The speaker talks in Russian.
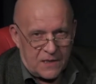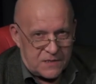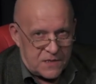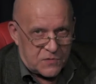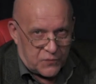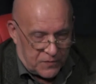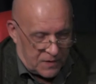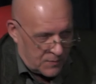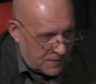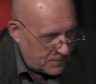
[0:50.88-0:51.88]
здесь
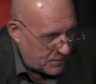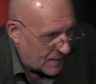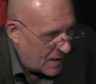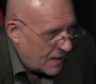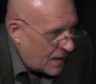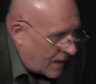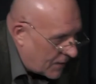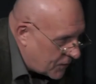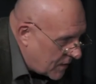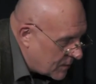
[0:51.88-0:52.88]
фильмы,
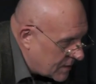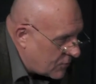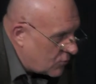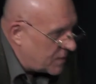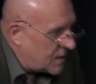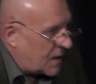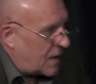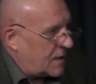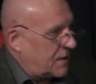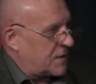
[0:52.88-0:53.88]
а, фильмы
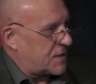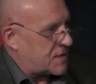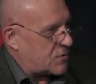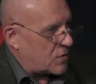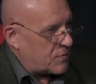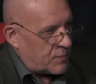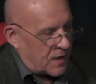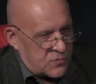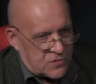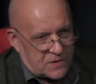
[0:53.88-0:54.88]
документальные, режиссером и
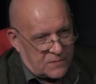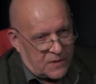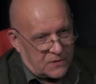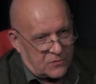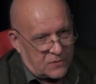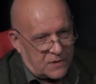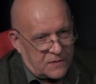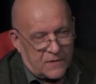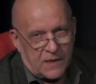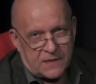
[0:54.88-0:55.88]
продюсером которых
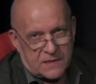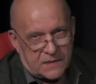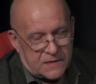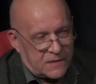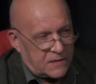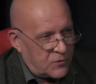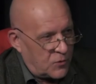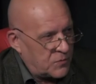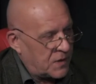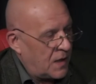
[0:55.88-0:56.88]
является Екатерина
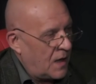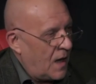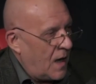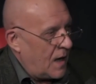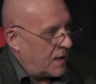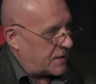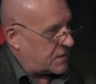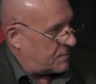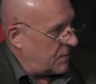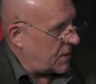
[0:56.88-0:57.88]
Еременко,
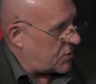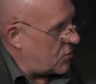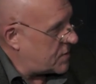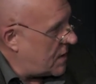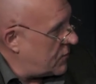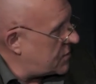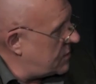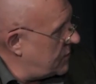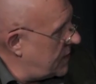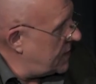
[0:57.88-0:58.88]
значит, мы начнем с того, что вы